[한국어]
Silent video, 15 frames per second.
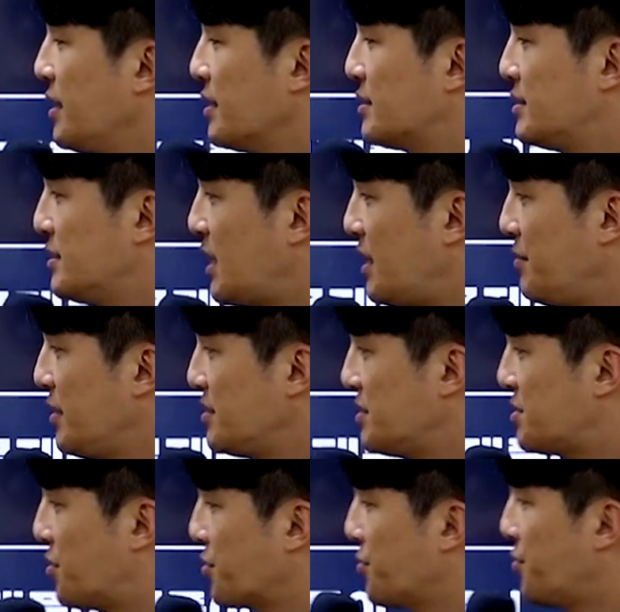그 다음에 이제
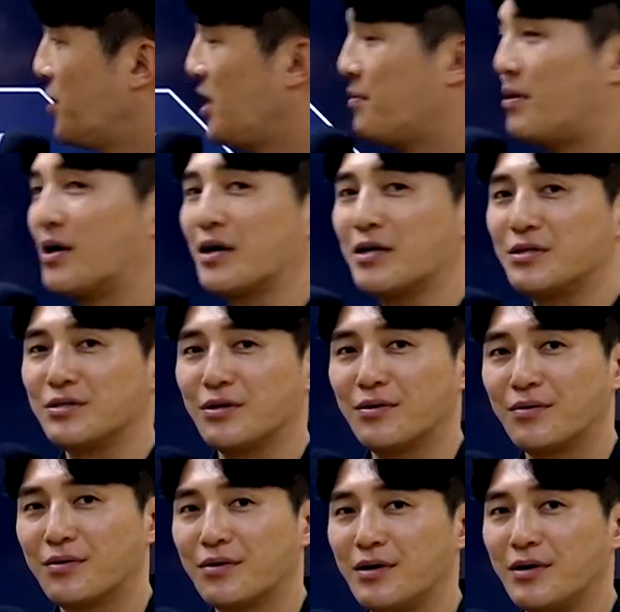적용을 해봐야겠죠.